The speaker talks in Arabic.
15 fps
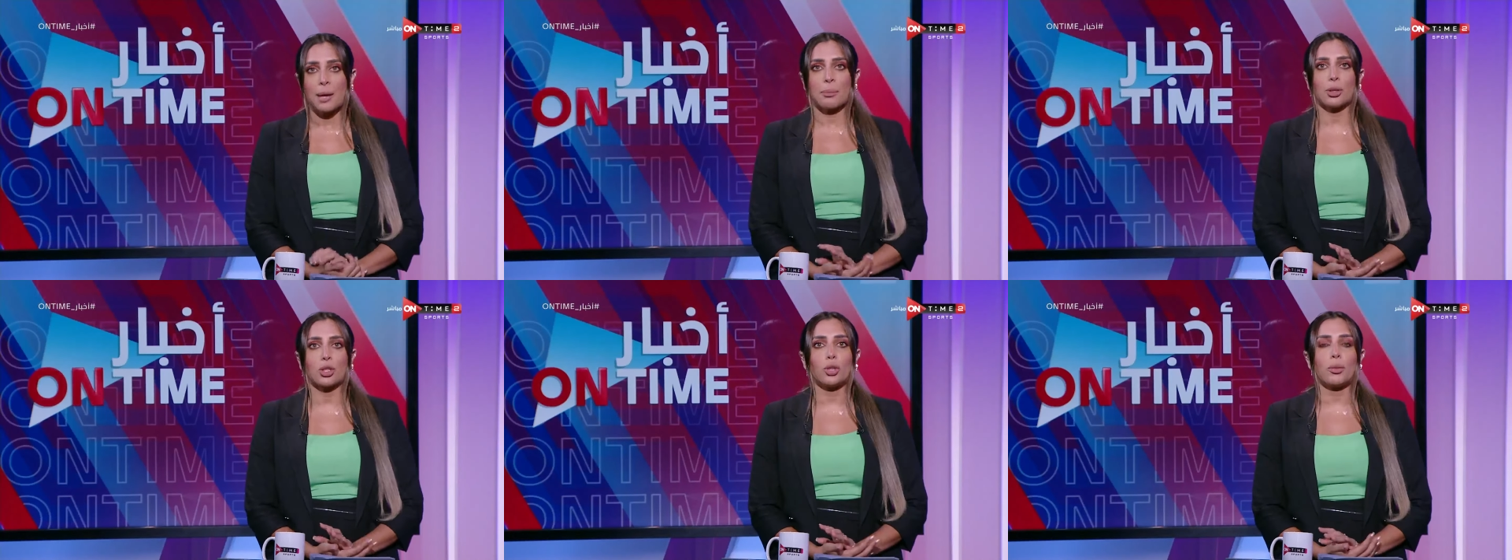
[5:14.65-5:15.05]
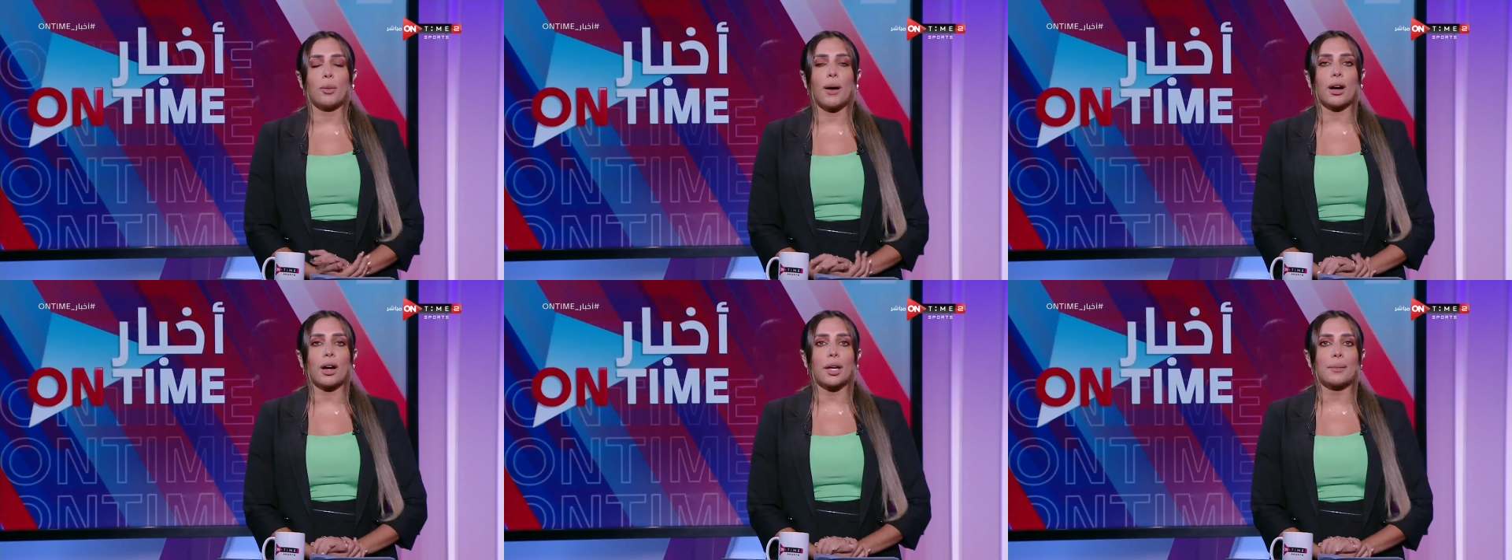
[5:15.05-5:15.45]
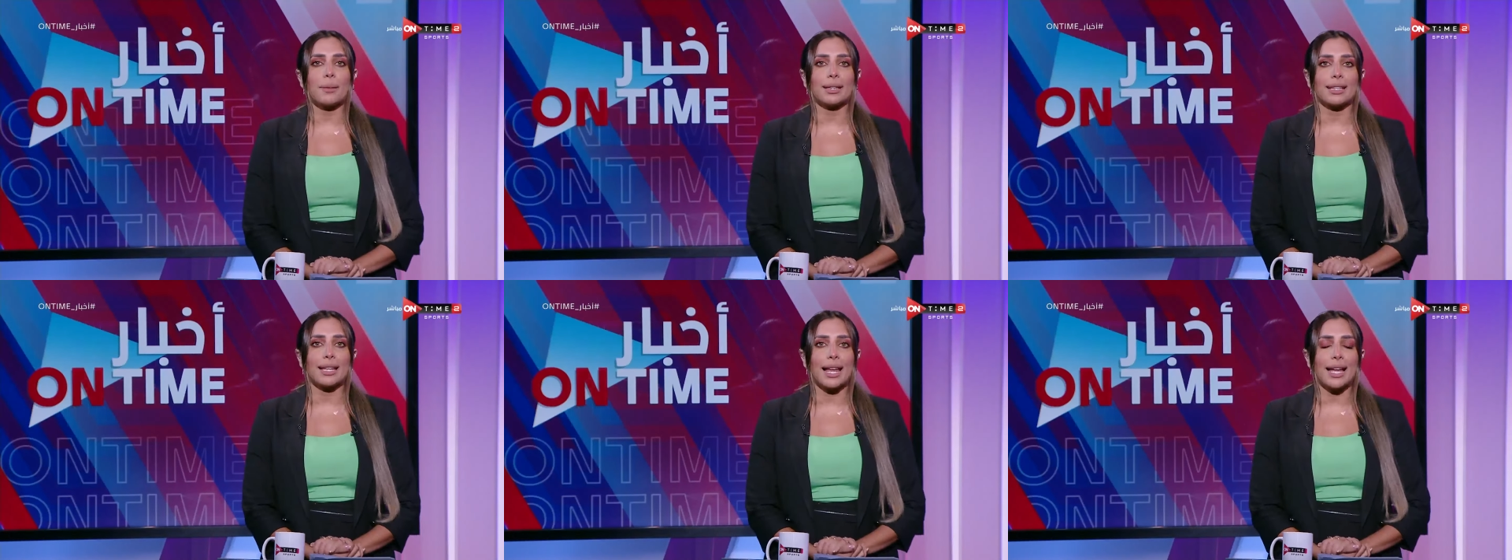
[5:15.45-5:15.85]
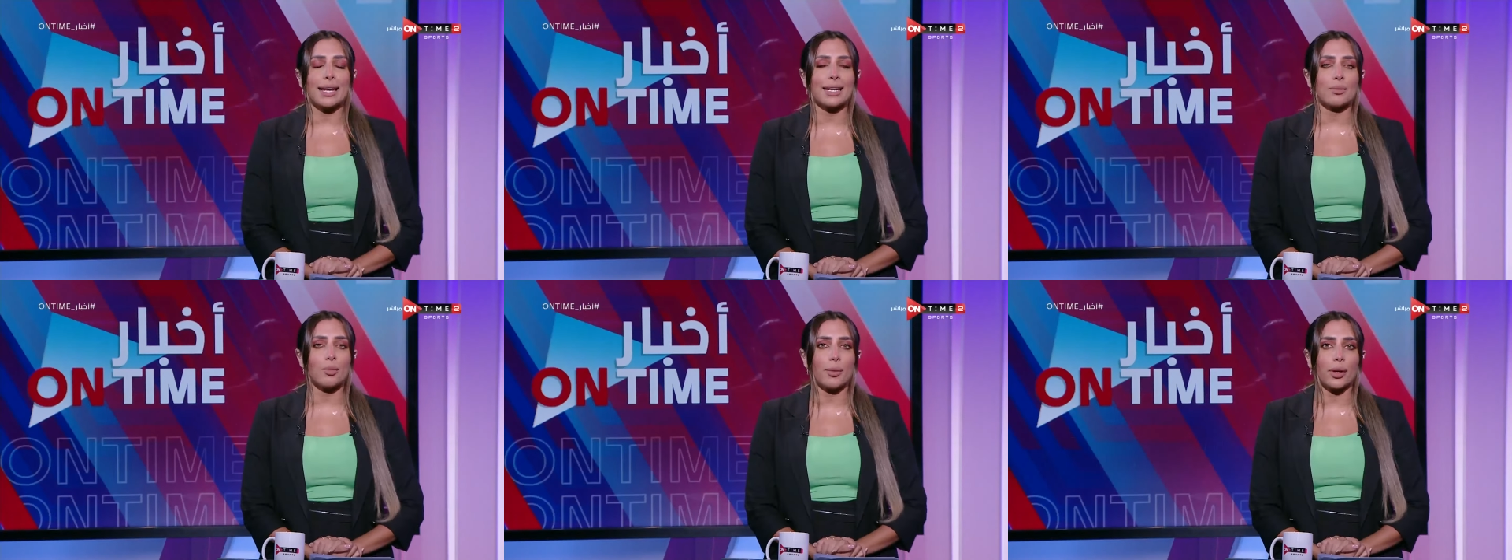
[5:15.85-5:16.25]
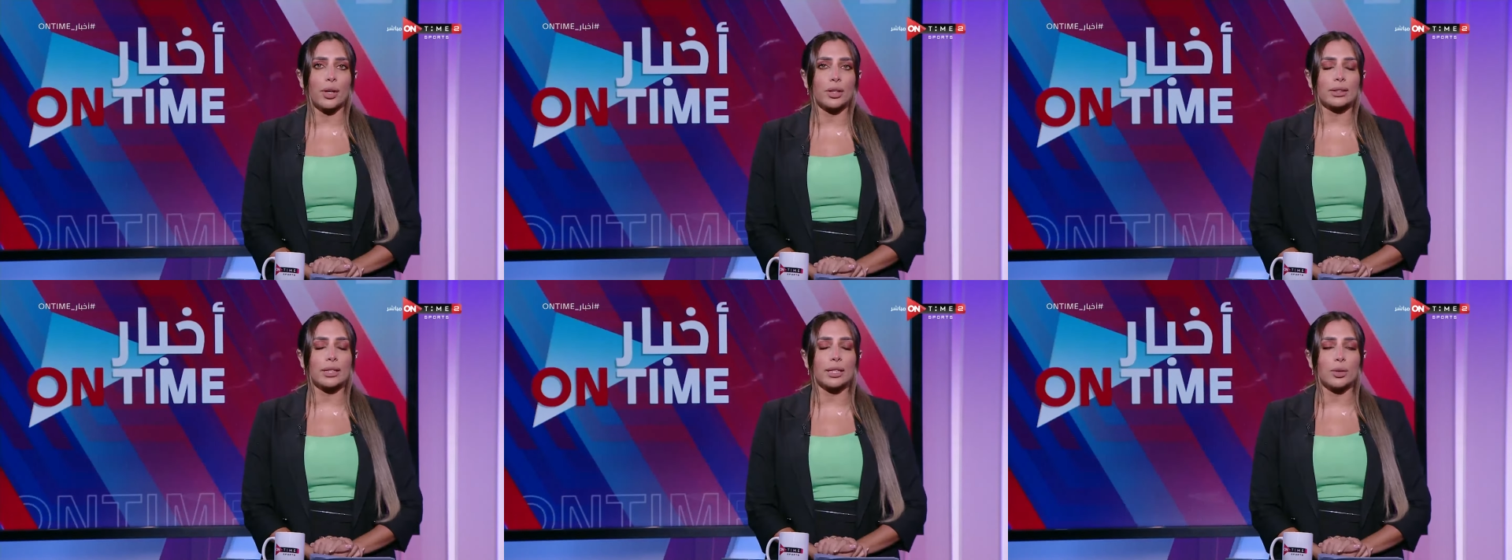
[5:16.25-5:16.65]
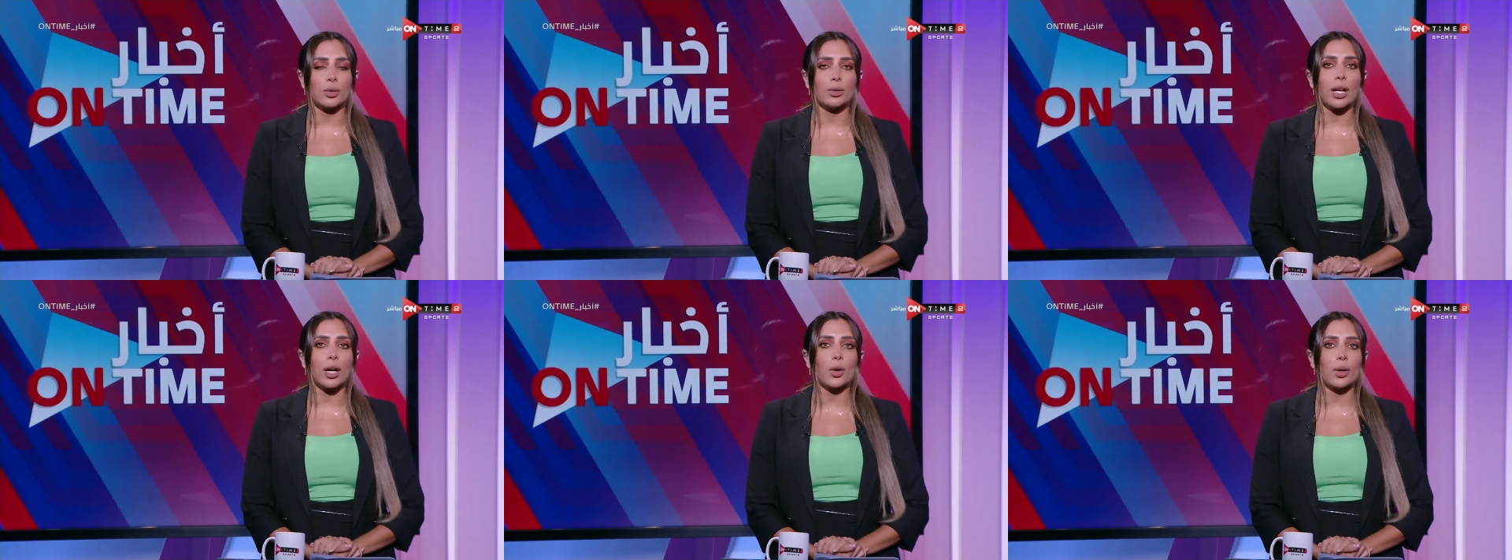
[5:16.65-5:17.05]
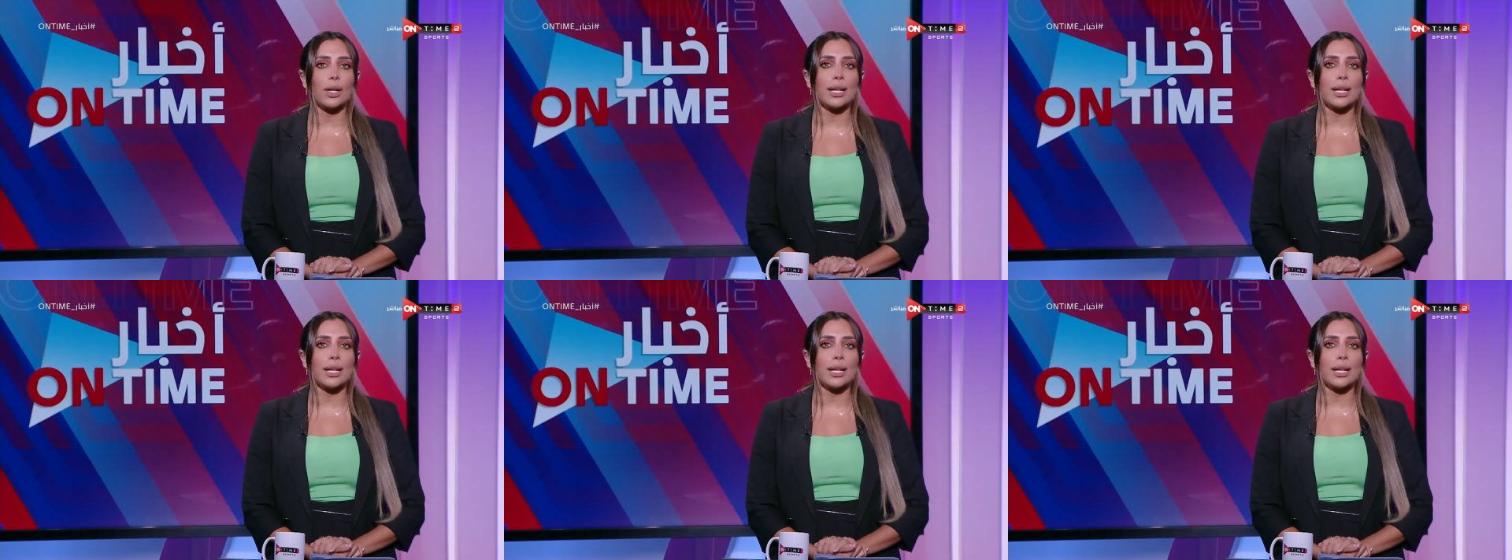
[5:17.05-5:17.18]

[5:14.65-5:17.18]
بتضم بقى قائمه الاهلي لمباراه الجونه كل